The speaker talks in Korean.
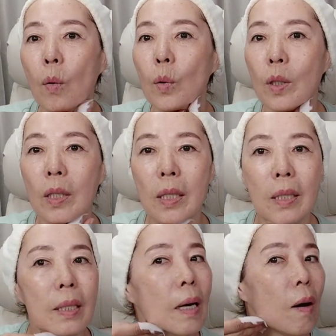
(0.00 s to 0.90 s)

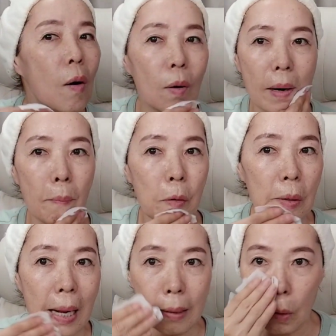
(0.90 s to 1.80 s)
오늘 어,
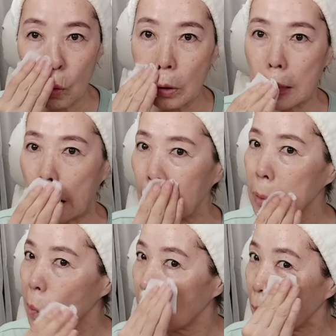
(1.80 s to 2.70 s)
레몬을 안 넣고 그냥
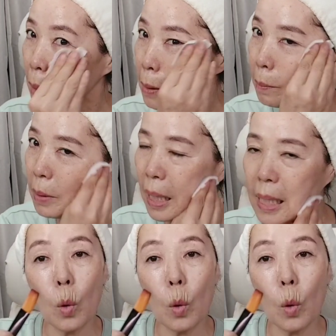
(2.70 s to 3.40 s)
하도록 하겠습니다.